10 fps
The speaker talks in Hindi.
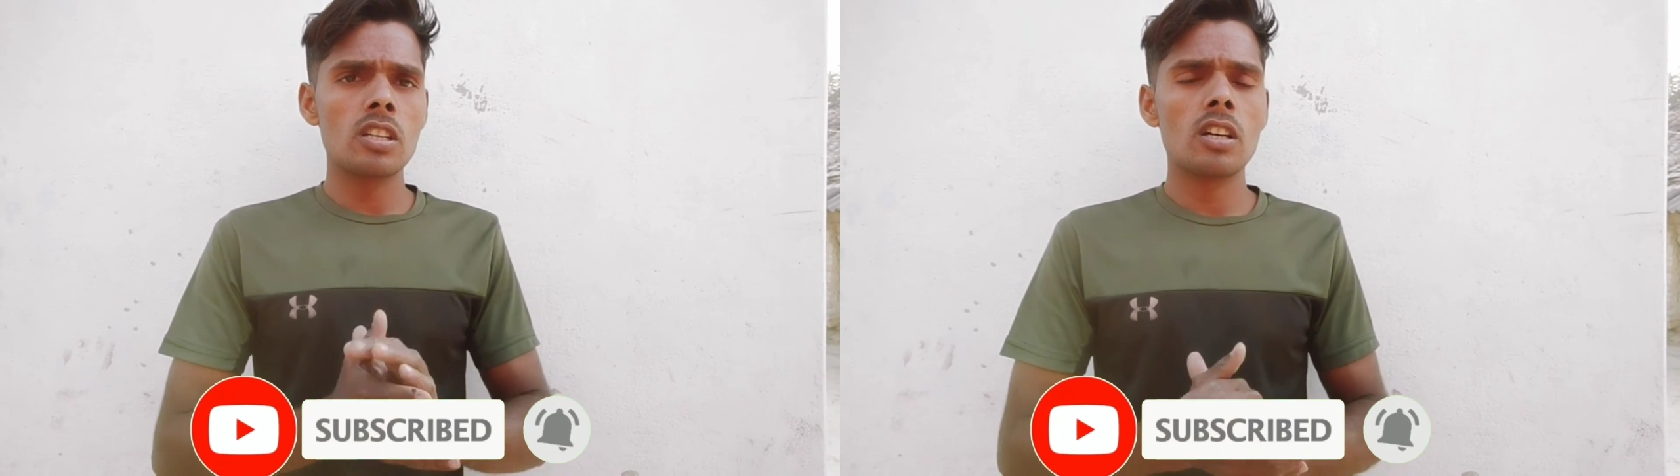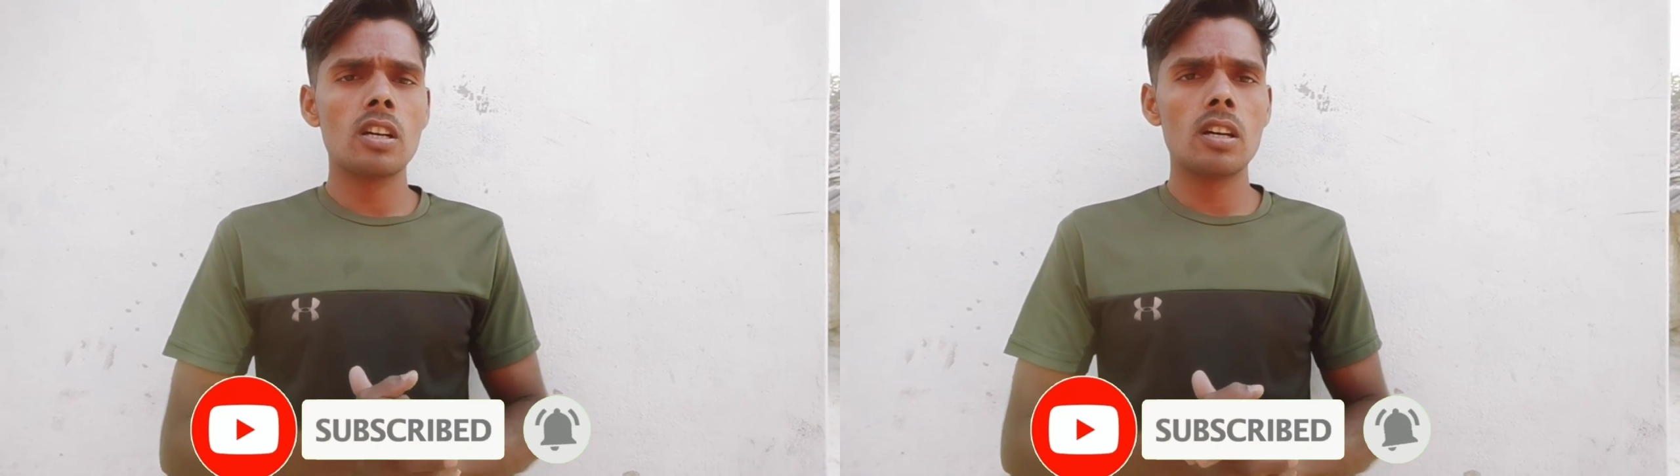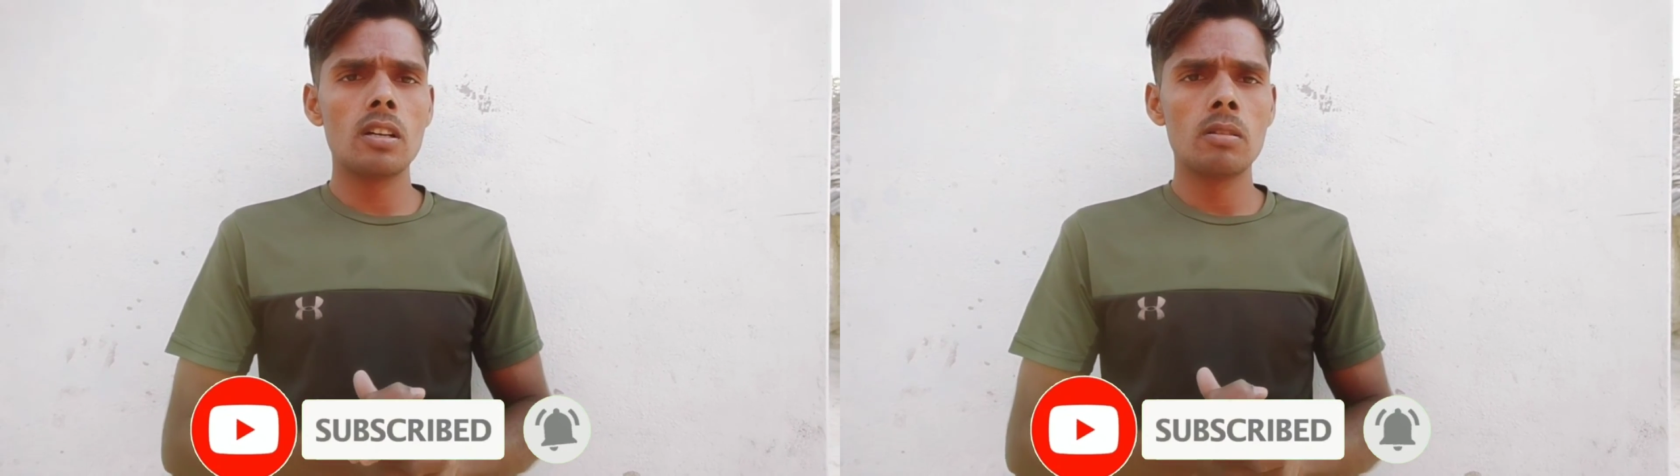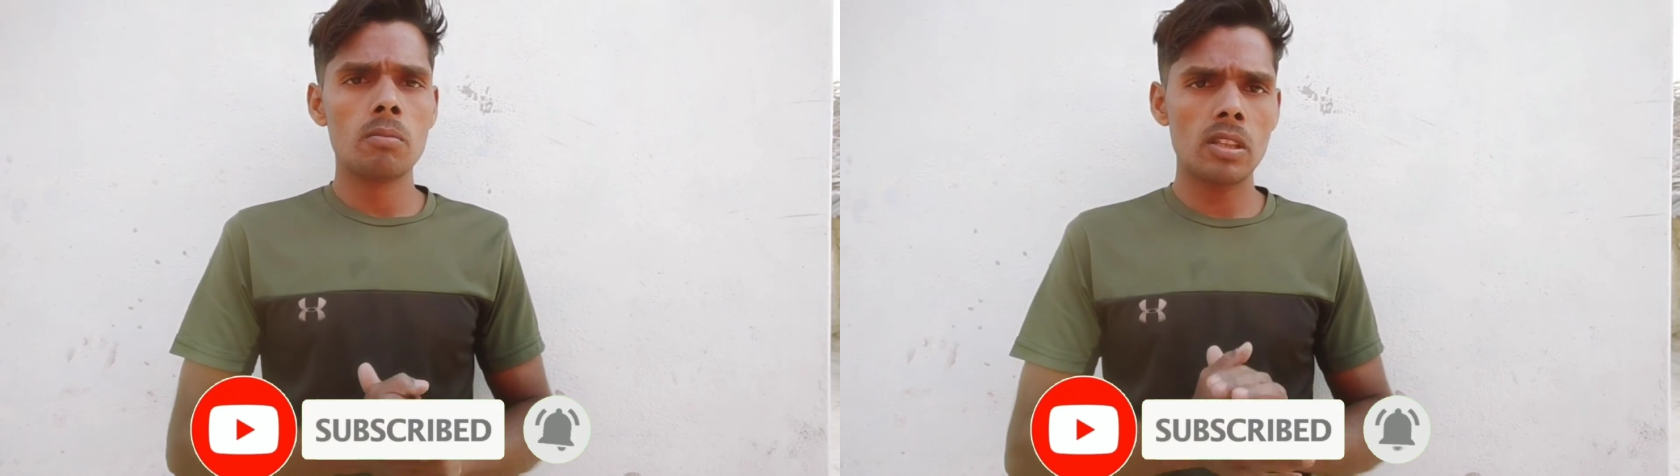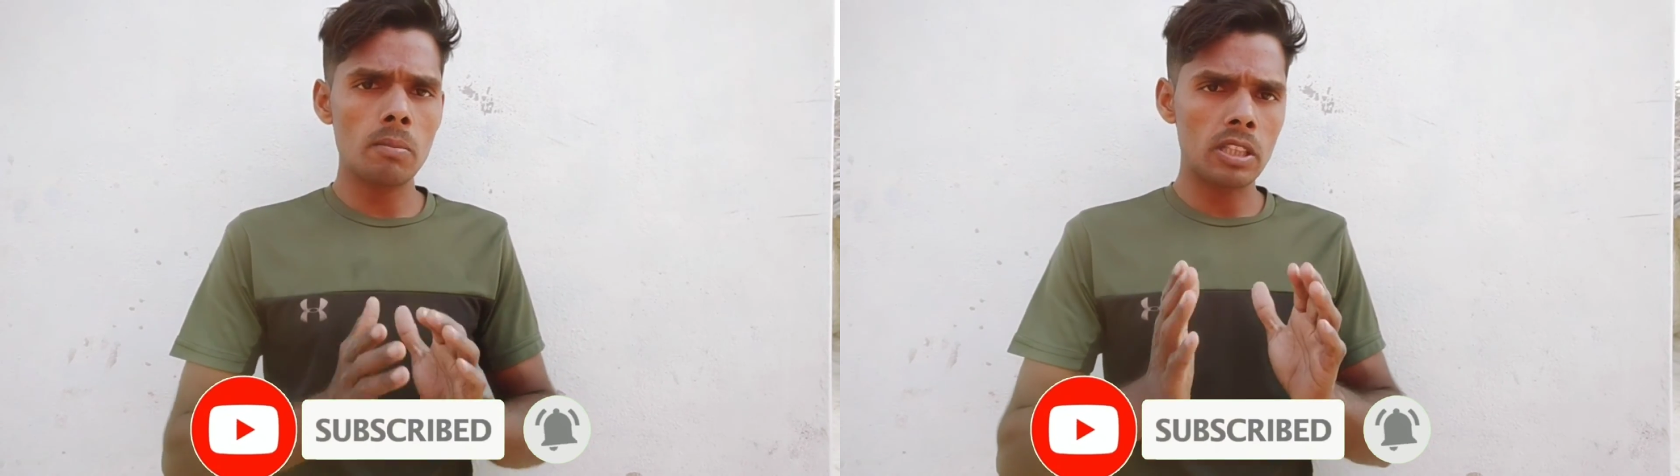ट्रिक
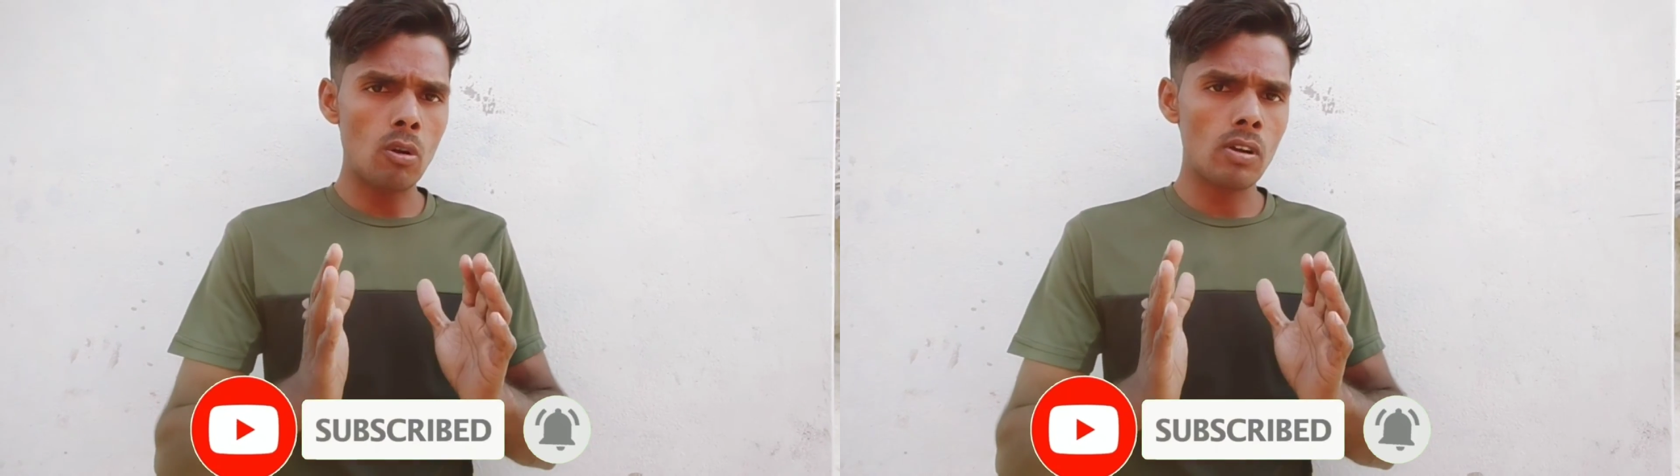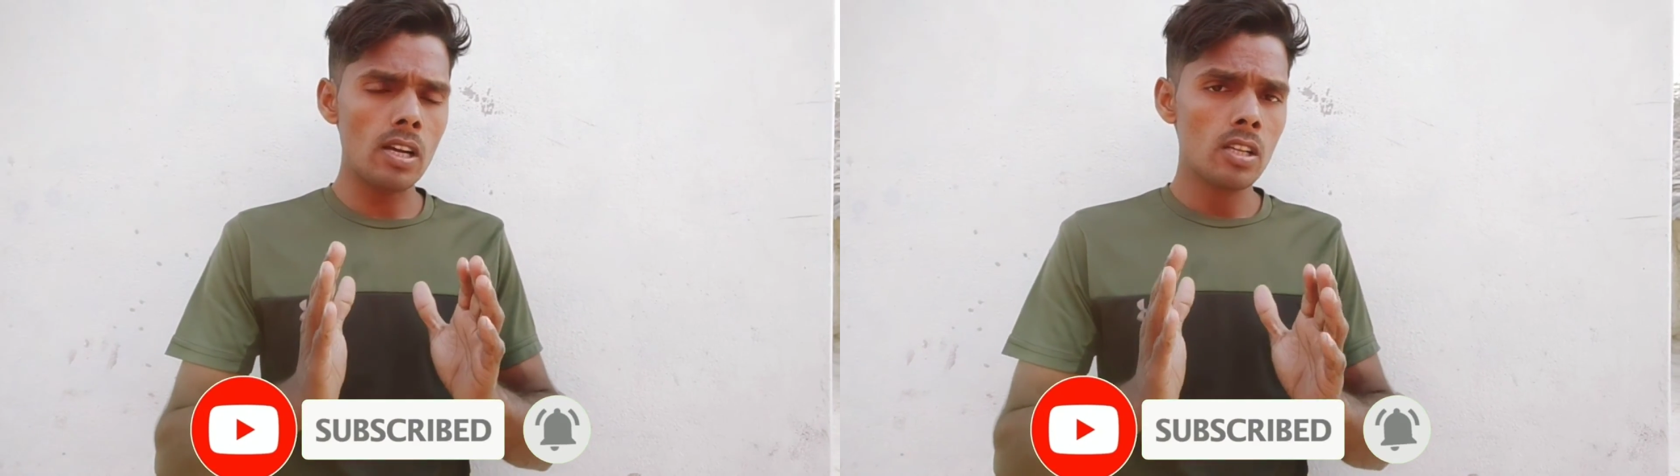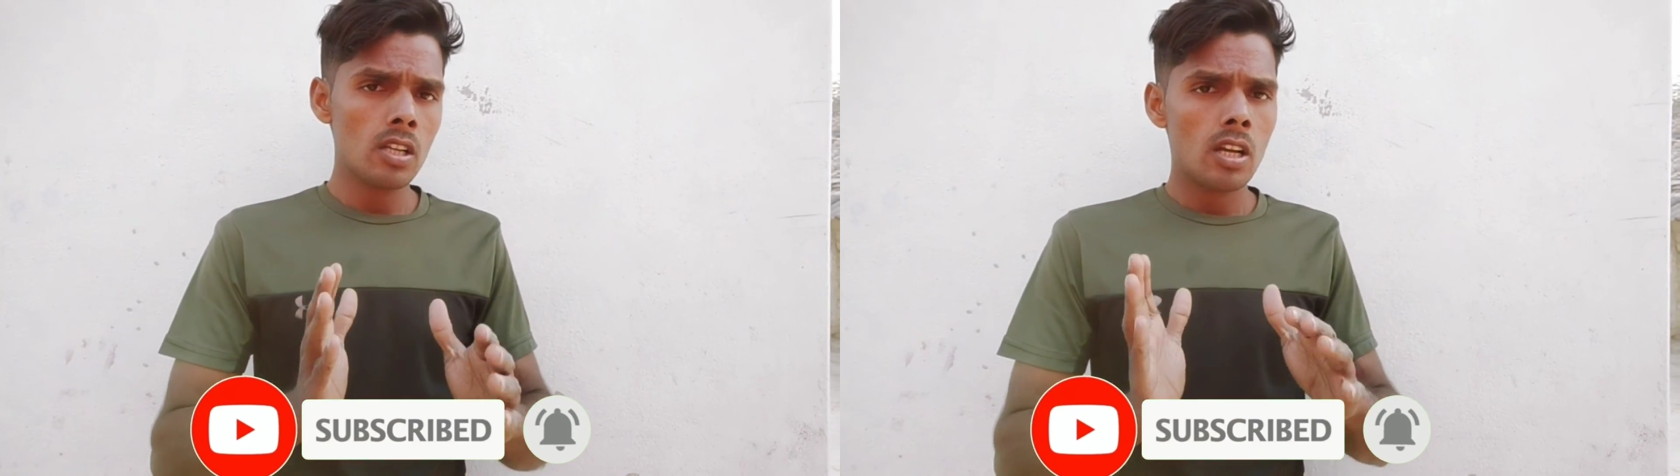मतलब बताऊँगा